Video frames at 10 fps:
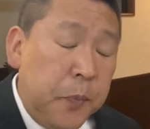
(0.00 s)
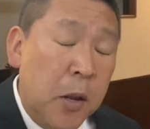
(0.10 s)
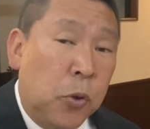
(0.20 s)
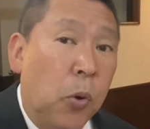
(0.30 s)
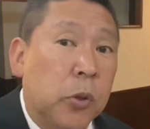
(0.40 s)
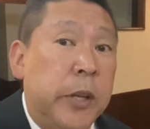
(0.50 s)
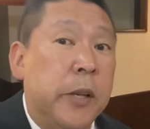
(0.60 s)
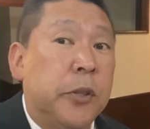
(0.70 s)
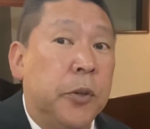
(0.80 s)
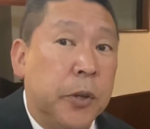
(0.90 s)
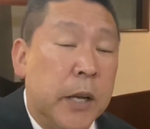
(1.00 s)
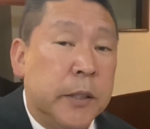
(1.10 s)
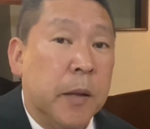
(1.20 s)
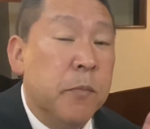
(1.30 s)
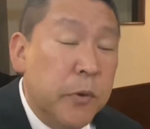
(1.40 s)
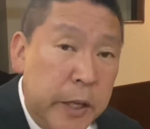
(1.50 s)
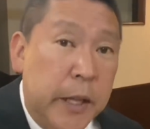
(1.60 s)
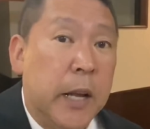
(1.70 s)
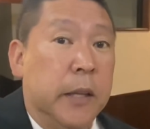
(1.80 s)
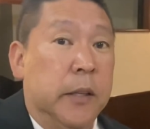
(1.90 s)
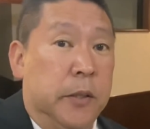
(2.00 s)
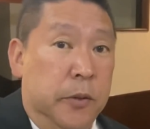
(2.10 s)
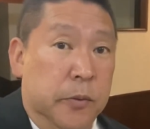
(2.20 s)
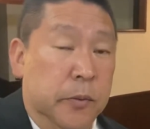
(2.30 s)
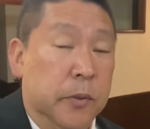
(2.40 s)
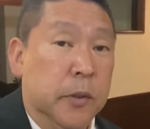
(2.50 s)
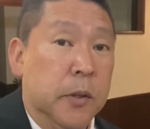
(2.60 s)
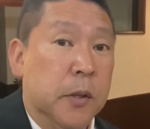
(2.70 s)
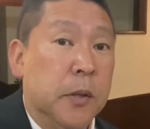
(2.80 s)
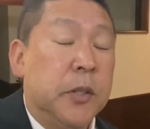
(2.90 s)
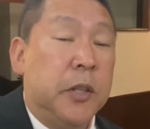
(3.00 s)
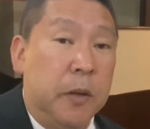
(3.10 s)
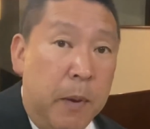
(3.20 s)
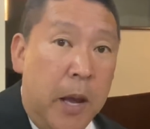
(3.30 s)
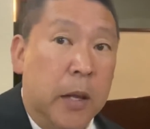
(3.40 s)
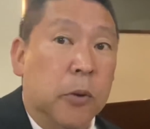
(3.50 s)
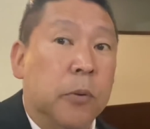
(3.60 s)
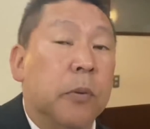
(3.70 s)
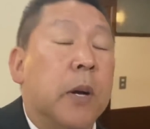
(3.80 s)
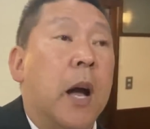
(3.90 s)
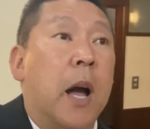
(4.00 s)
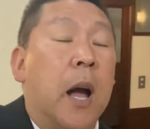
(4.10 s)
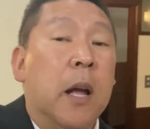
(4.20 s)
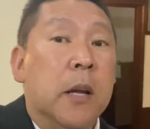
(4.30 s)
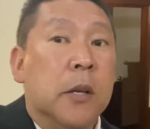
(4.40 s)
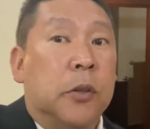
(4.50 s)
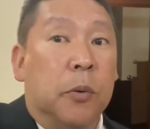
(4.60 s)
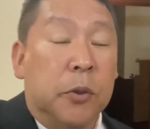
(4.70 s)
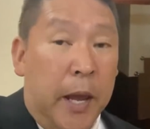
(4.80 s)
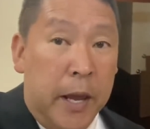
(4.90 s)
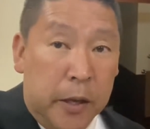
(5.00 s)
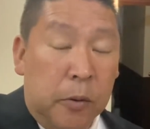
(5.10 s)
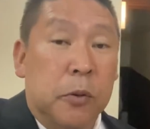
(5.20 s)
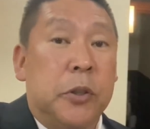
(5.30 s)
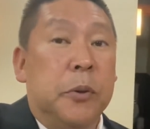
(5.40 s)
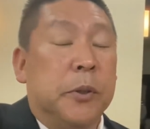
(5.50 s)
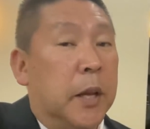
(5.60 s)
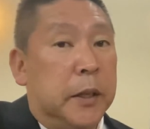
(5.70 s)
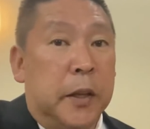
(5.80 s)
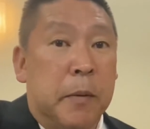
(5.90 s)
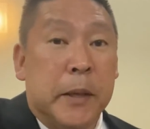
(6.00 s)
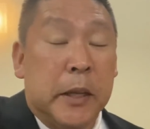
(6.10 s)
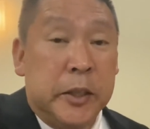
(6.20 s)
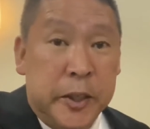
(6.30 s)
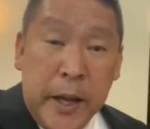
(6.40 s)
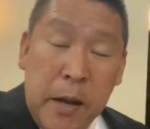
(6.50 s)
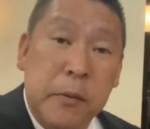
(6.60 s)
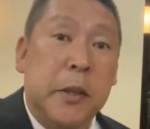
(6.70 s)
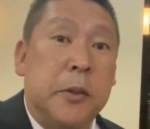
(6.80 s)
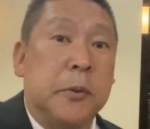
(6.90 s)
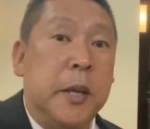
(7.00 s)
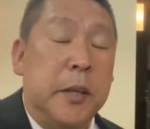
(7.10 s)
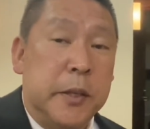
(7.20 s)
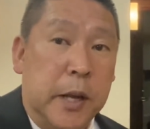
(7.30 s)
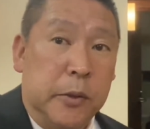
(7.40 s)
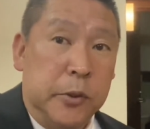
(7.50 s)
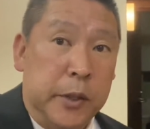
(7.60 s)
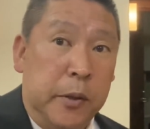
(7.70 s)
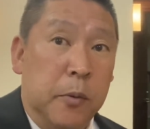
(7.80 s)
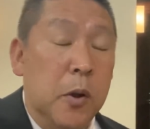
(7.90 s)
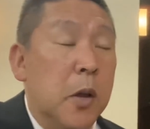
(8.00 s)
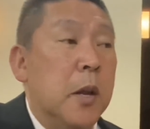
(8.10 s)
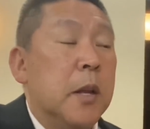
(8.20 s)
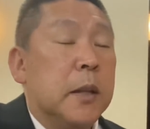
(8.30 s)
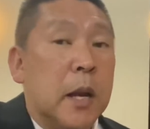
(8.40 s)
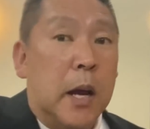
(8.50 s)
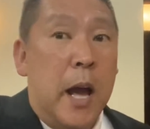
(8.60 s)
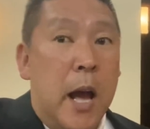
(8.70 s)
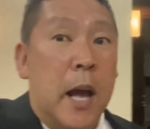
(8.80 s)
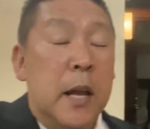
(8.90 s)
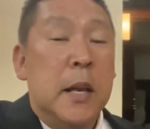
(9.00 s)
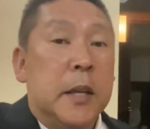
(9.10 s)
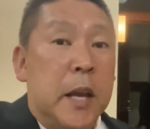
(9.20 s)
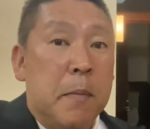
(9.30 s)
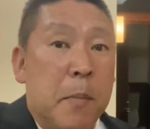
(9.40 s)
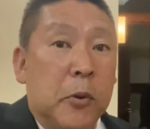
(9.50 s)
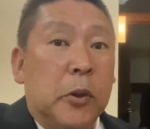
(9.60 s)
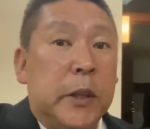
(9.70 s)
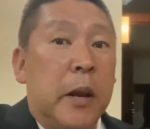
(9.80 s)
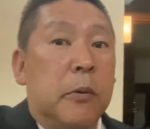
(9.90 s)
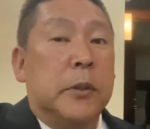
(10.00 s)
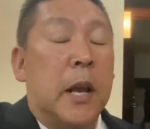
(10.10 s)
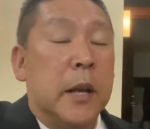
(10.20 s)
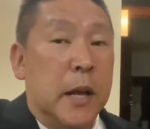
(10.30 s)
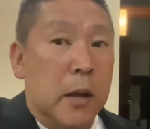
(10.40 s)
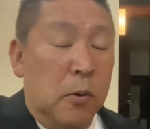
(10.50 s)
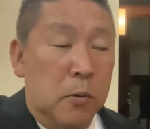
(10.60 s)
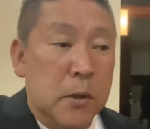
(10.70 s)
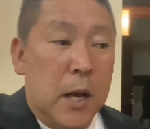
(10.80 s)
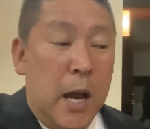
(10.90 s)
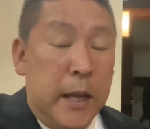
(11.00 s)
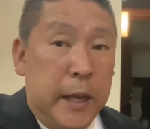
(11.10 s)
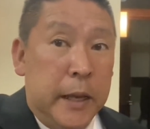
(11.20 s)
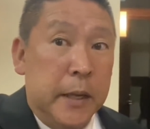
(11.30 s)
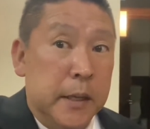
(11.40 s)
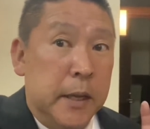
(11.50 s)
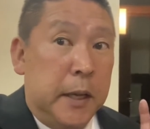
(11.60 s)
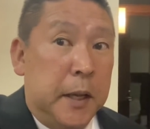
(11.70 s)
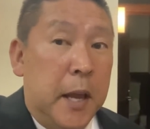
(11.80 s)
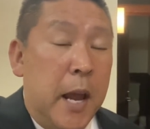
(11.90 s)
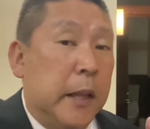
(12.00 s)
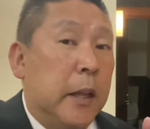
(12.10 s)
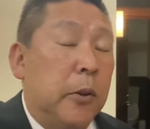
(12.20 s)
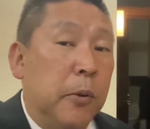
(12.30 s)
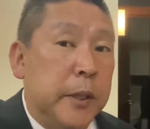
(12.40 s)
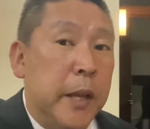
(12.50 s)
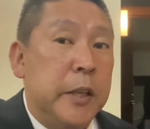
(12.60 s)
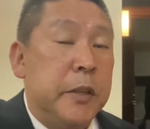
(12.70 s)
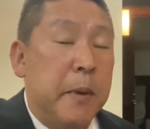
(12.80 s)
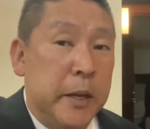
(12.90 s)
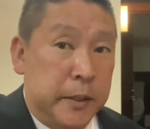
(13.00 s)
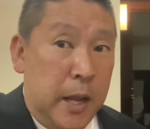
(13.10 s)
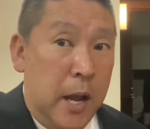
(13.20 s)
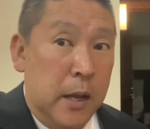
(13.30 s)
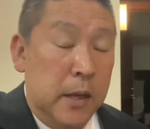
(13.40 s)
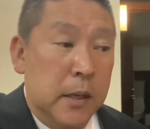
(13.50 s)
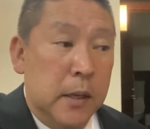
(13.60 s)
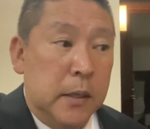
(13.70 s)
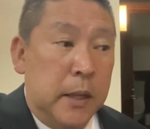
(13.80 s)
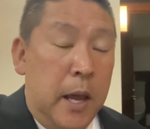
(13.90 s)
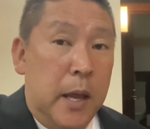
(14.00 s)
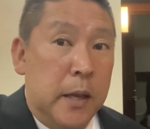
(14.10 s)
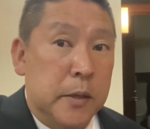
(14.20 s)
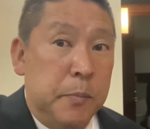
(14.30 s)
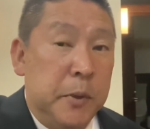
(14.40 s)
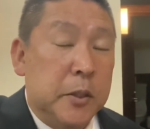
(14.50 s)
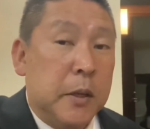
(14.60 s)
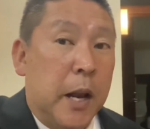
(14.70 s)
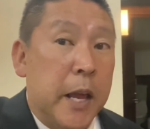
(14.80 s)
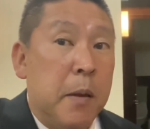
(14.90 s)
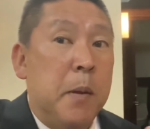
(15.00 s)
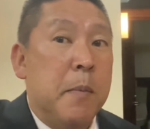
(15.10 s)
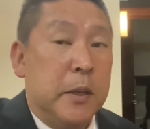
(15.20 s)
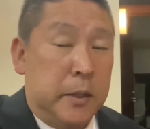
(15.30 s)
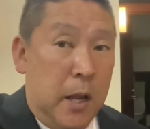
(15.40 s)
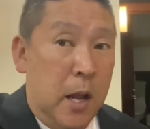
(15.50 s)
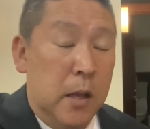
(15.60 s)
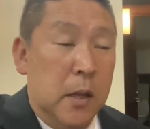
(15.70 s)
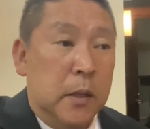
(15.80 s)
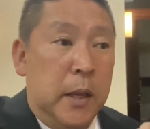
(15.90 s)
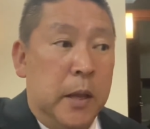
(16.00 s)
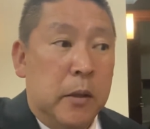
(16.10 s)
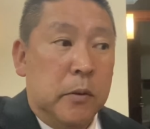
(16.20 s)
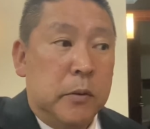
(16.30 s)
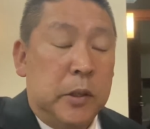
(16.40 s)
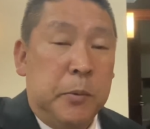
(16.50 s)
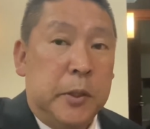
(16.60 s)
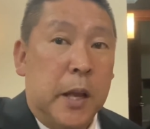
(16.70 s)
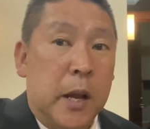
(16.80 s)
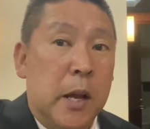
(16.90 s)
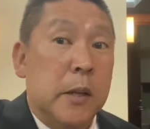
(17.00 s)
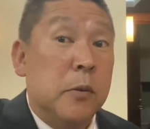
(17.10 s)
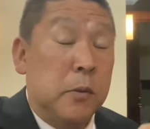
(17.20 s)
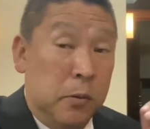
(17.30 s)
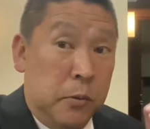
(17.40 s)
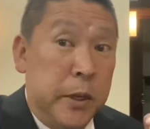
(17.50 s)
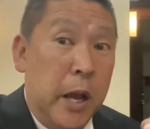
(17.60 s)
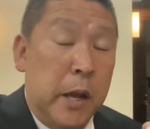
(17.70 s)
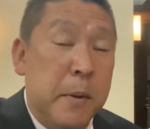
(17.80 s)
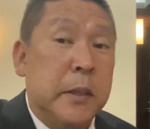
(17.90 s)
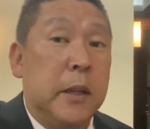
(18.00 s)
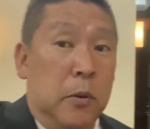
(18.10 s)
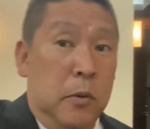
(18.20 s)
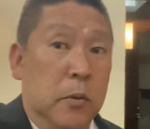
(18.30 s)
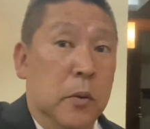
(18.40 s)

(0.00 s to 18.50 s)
当選するかって言ったら無理なんですよ。知名度とか、その選挙の強さっていうのはまた違うんですよ、政治家としての。だから、山本太郎さんが今回、比例で当選しました。で、自ら辞めました。で、渋井さんが繰り上げましたと。